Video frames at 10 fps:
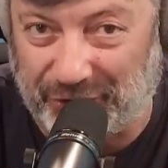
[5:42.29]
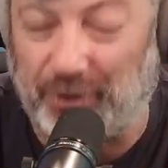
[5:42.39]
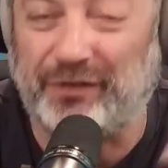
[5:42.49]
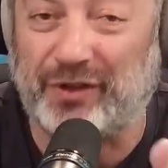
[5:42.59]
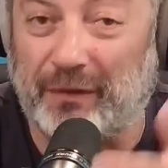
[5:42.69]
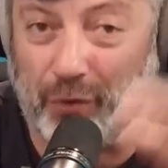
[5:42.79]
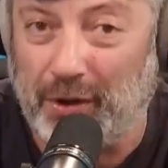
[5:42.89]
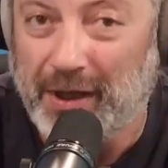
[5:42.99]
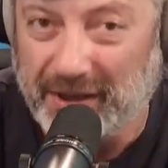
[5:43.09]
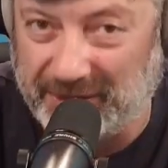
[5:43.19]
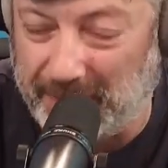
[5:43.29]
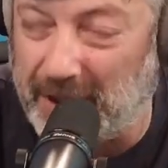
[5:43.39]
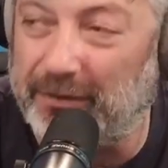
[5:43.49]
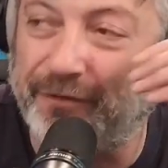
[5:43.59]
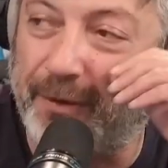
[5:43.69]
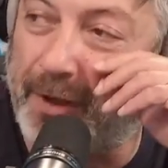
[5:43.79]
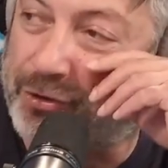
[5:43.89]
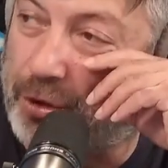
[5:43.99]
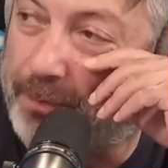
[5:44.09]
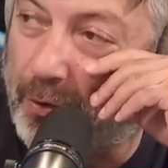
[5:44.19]
что это все равно собирало
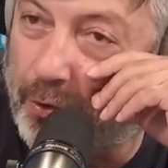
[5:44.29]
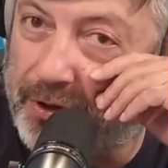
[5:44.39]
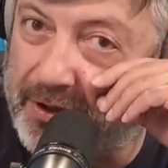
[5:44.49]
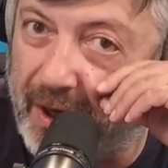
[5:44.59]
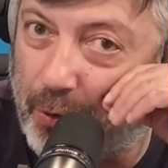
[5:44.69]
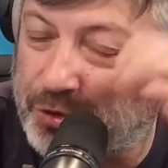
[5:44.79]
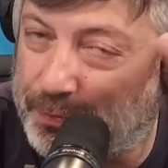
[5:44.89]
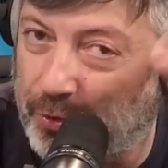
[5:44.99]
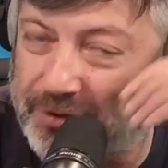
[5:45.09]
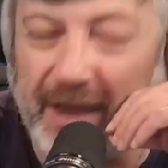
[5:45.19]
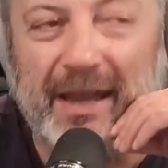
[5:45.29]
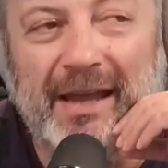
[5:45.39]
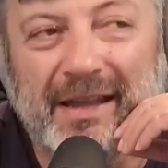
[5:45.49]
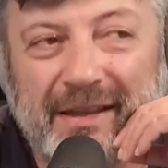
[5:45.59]
информацию о погоде и никакой шпионской,